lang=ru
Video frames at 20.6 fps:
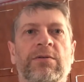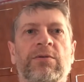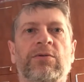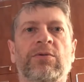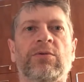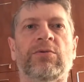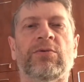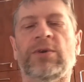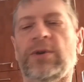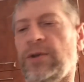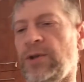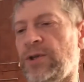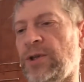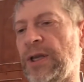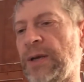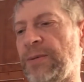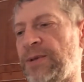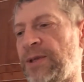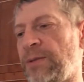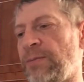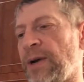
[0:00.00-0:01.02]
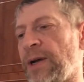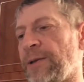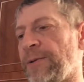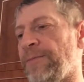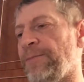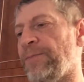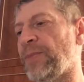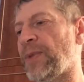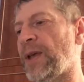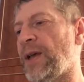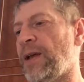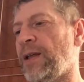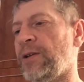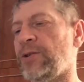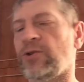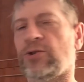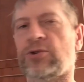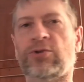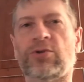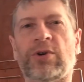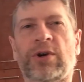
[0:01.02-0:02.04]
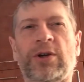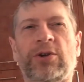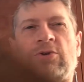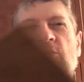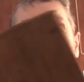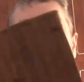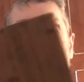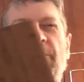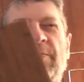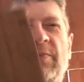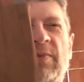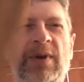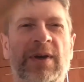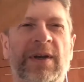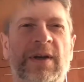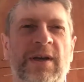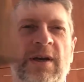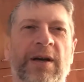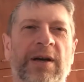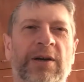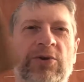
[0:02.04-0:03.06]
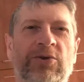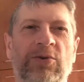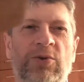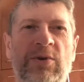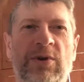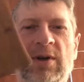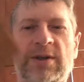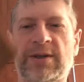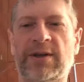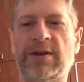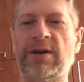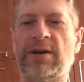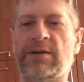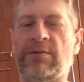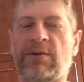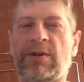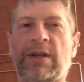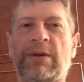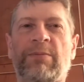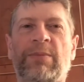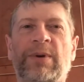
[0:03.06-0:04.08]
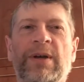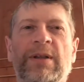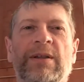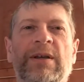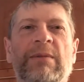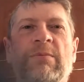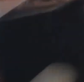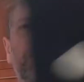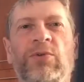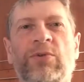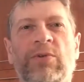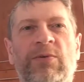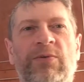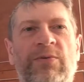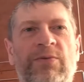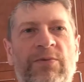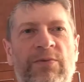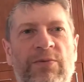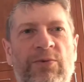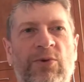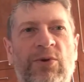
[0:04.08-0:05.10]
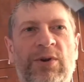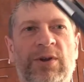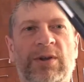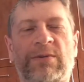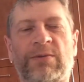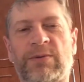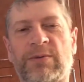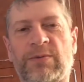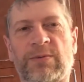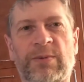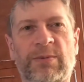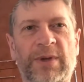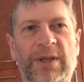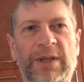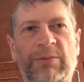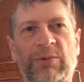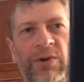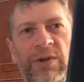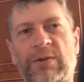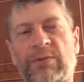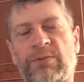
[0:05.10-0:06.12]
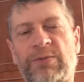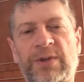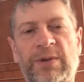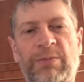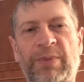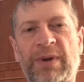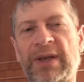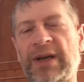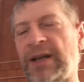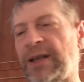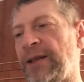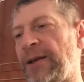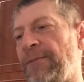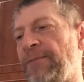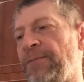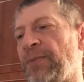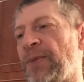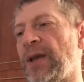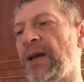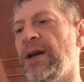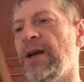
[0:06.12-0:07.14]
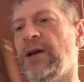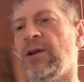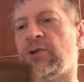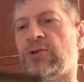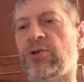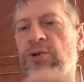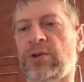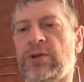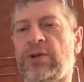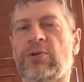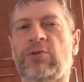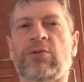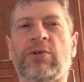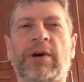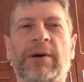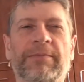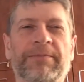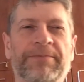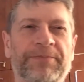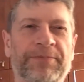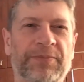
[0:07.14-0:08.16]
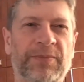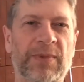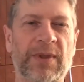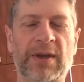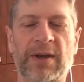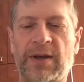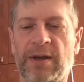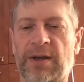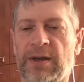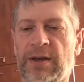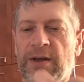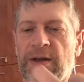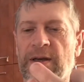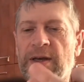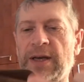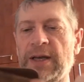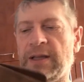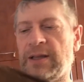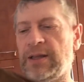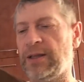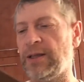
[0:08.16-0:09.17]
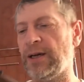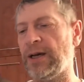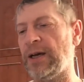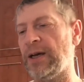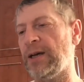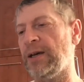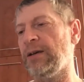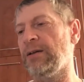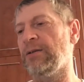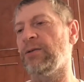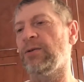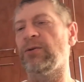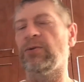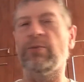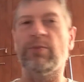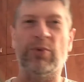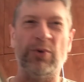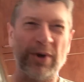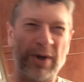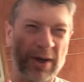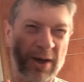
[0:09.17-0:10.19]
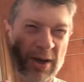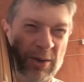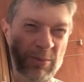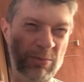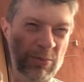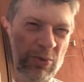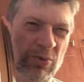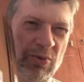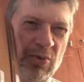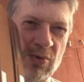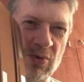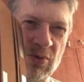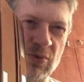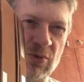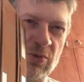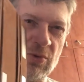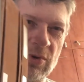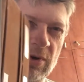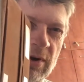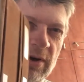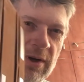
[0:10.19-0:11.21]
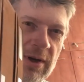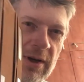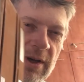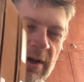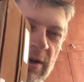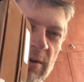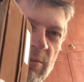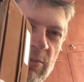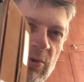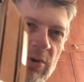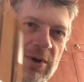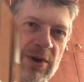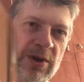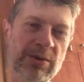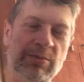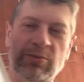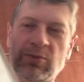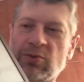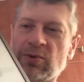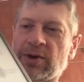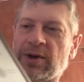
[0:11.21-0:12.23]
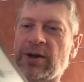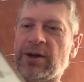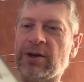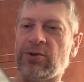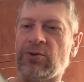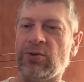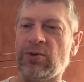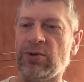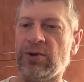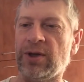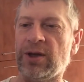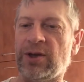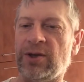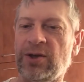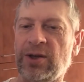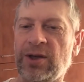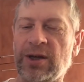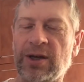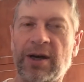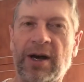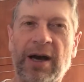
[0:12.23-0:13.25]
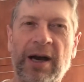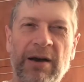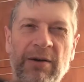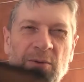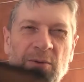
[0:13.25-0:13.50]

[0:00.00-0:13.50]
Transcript: Ну вот, начинаем снимать. Значит, что я хочу? Хочу рассказать вот об этом, ну, в корне об этом, но ну, это всем понятно. Что это такое? Это Pocketbook. Pocketbook, электронная книга.